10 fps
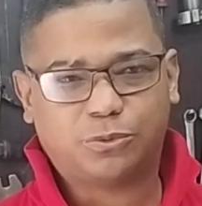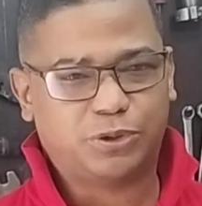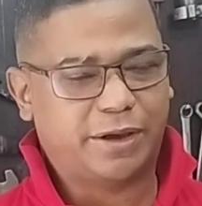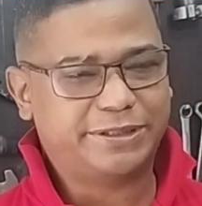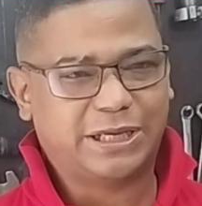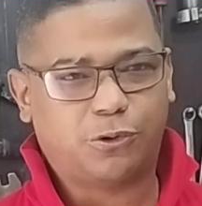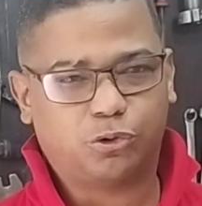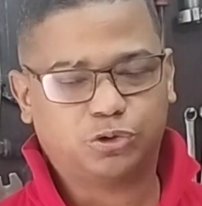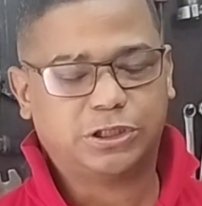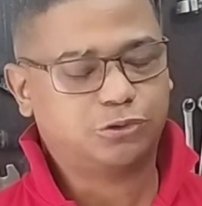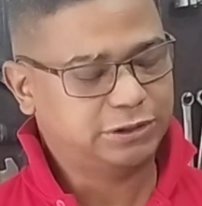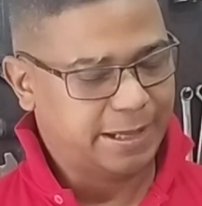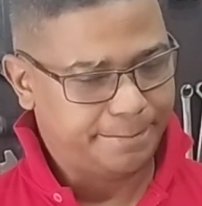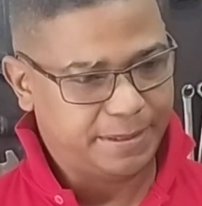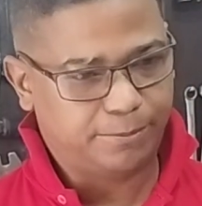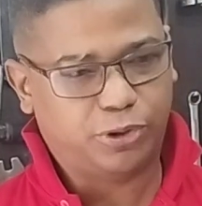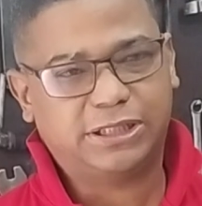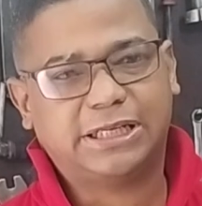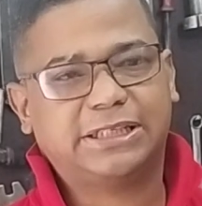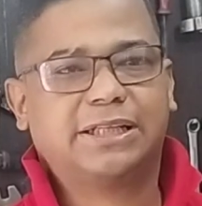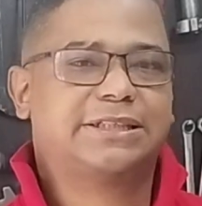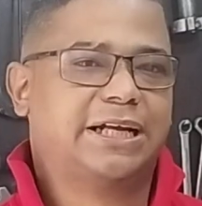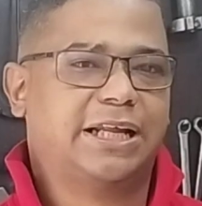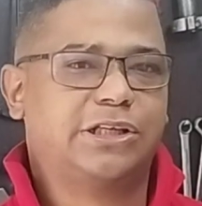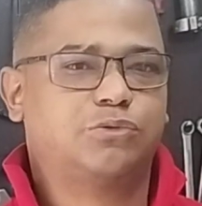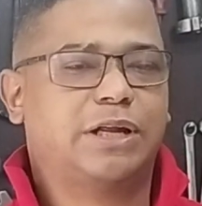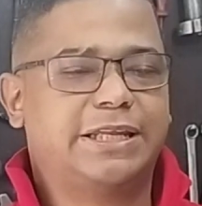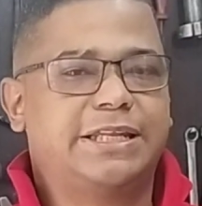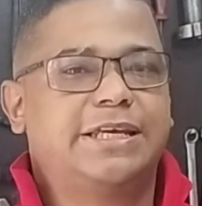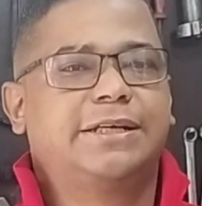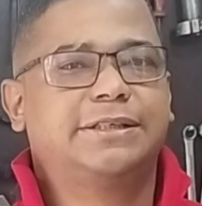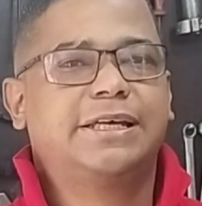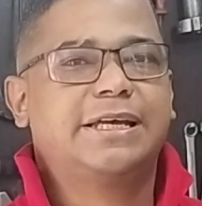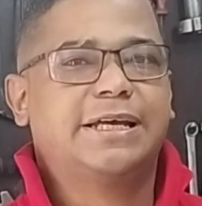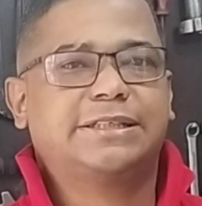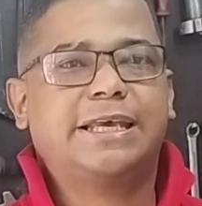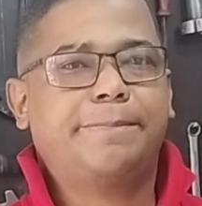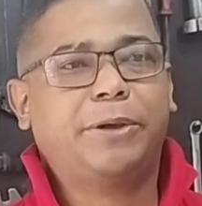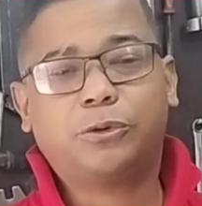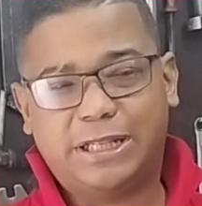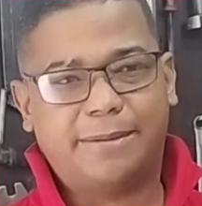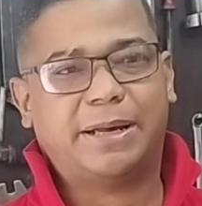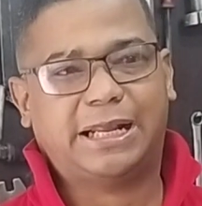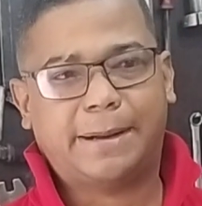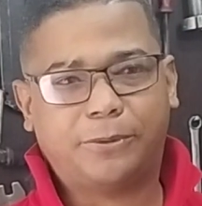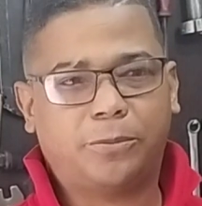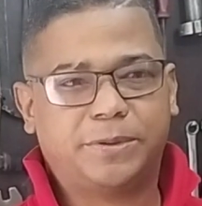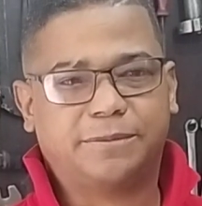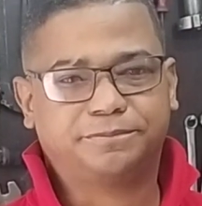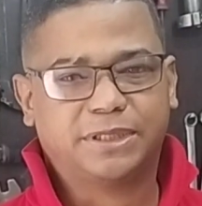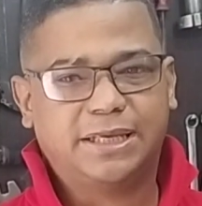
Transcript: como llaves de conos y esos también voy a tratar de sacarles una línea, sí, pero de la marca propia.